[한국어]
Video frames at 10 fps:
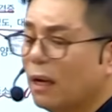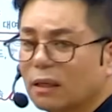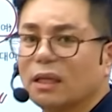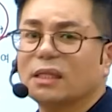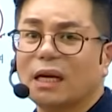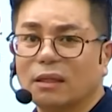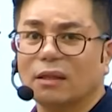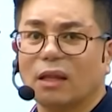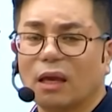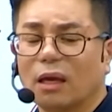근데
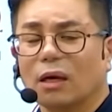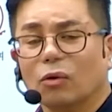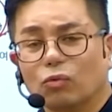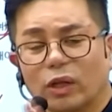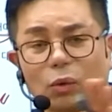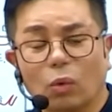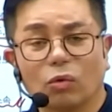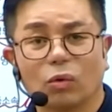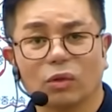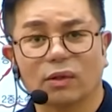찾는데 우리
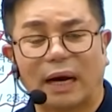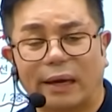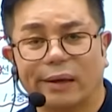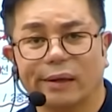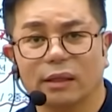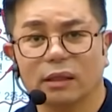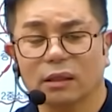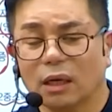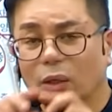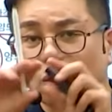농구 코트 가에
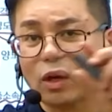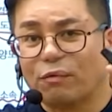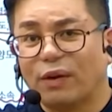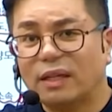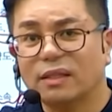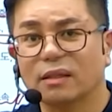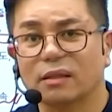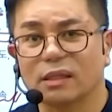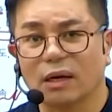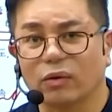있는 이렇게
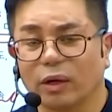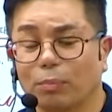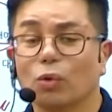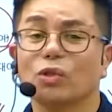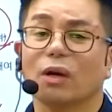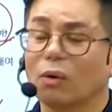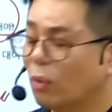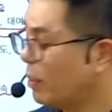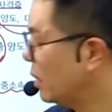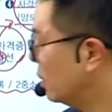펜스들을 찬 거예요. 표시
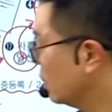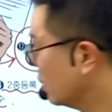광고판을.